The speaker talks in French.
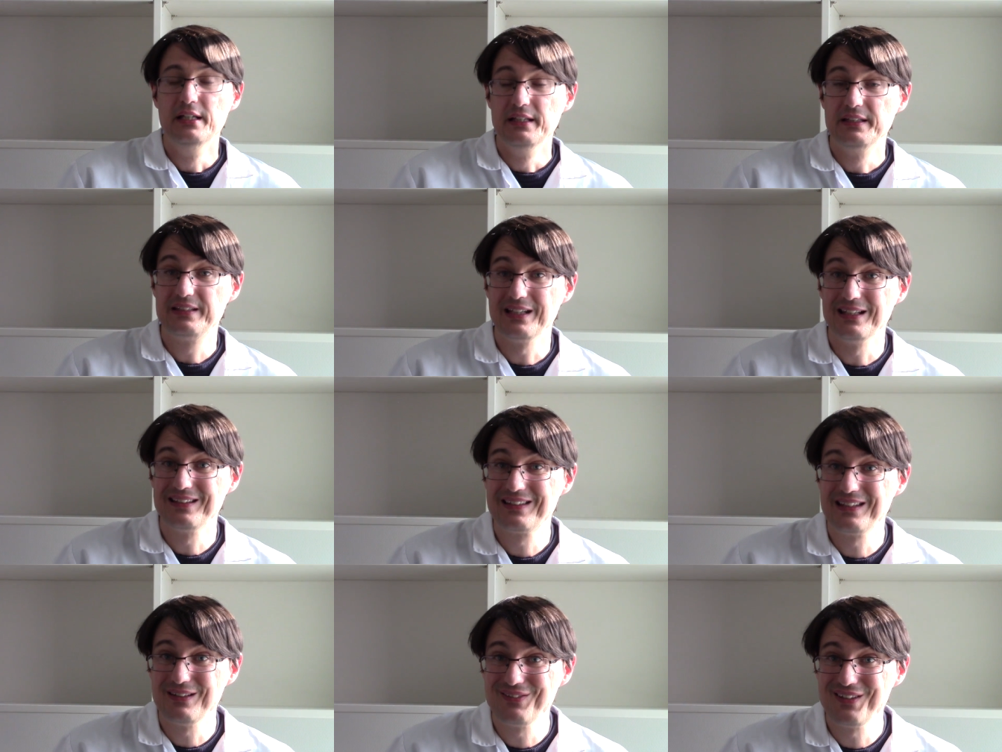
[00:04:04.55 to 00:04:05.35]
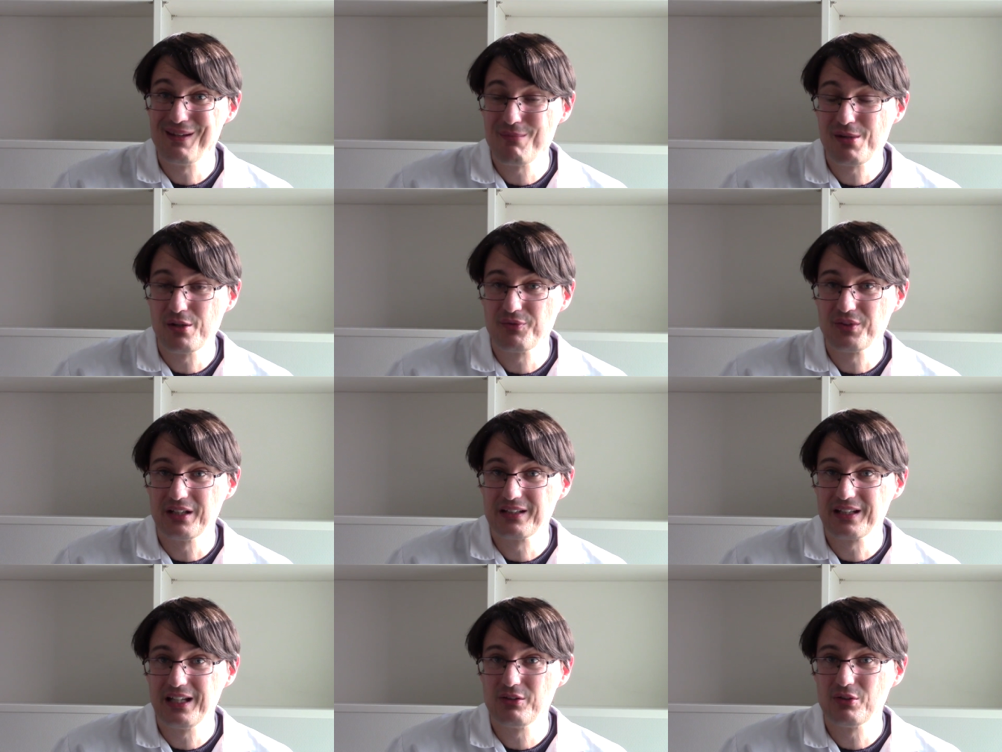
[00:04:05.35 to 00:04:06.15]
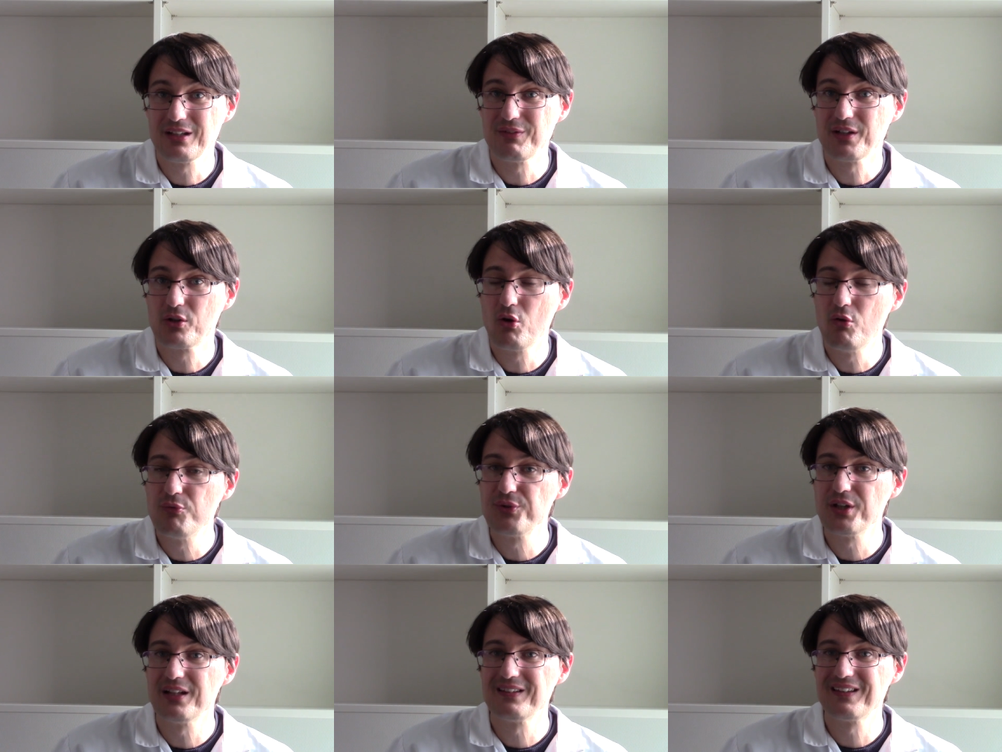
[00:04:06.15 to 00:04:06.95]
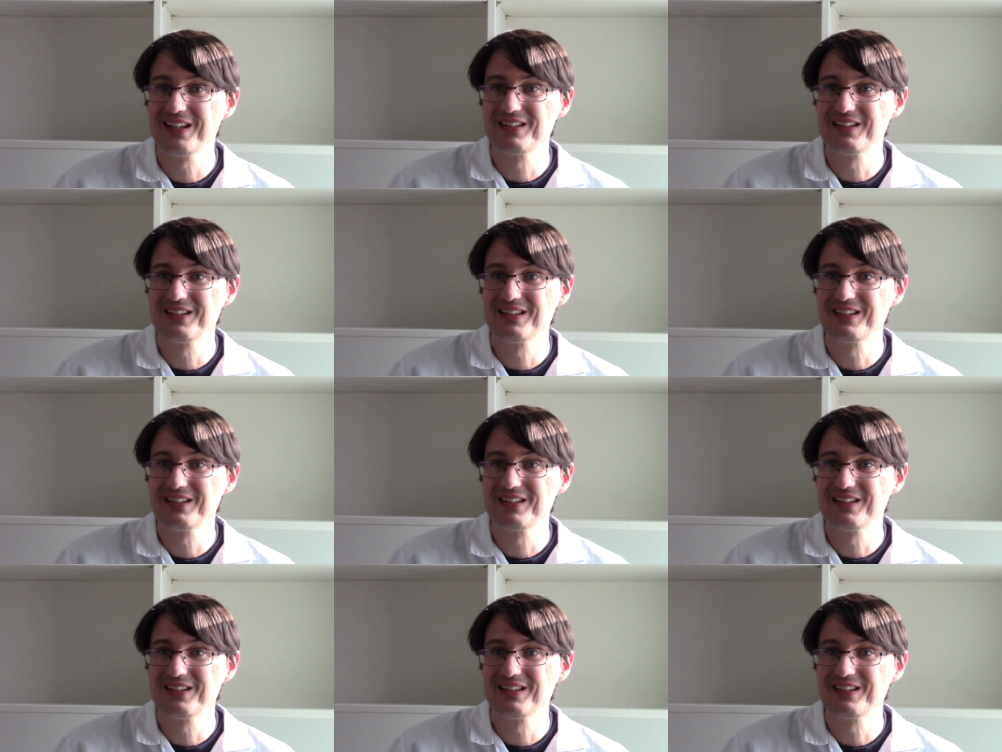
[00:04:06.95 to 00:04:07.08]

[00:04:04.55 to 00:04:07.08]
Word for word: Science vie, 1913, on avait confiance